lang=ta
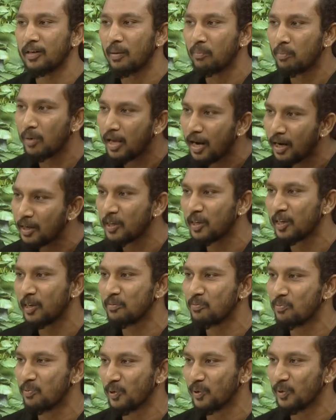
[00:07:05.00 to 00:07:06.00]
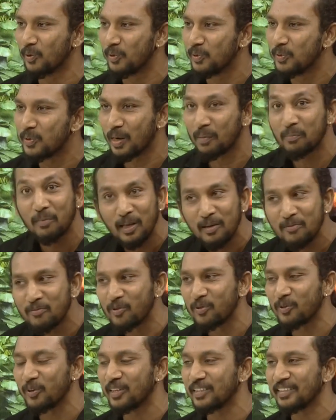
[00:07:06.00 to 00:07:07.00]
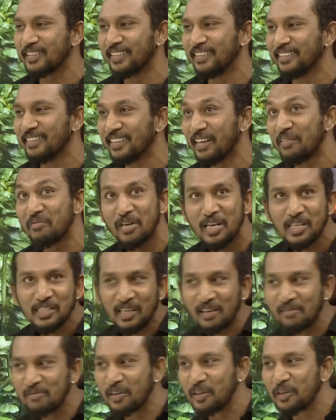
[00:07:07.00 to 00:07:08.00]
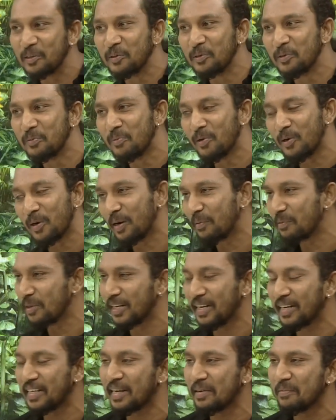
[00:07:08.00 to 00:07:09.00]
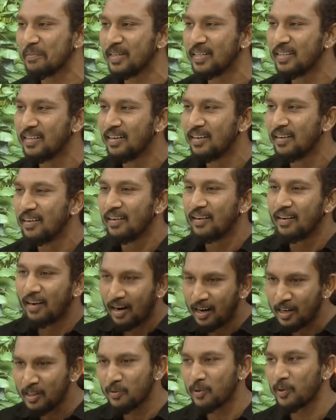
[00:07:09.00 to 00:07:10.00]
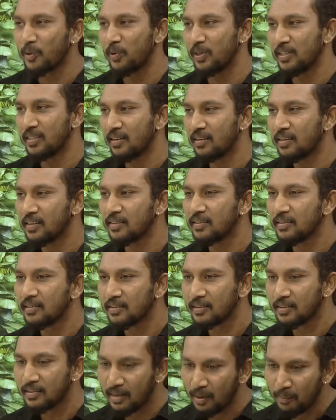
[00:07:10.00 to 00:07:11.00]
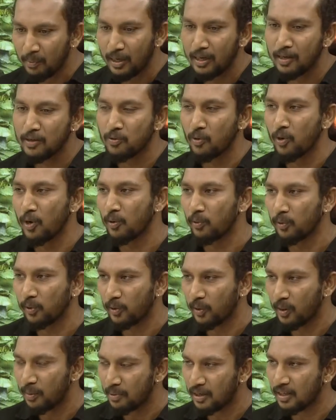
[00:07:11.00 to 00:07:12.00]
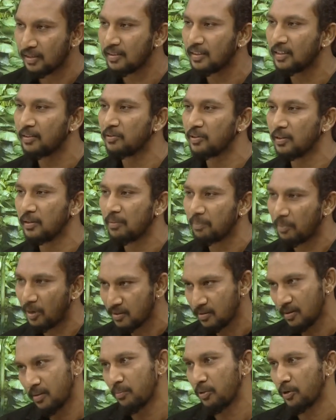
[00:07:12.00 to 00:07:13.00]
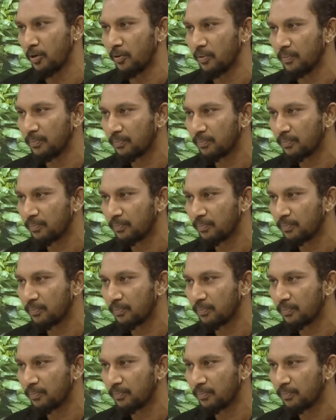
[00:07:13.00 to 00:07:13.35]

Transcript: நம்மளே ஆட்டோகிராஃப் போடணும் நம்மளே ஃபோட்டோ எடுத்துக்கணும் நம்மளே செல்ஃபி எடுக்கணும் கும்பல் அப்படின்னு நினைக்காம அடுத்து வரக்கூடிய ஜென்ரேஷன்ஸுக்கு நம்ம என்ன சொல்லிக் கொடுக்குறோம் நம்ம கற்றுக்கிட்ட விஷயத்தை பாஸ் ஆன் பண்ணணும்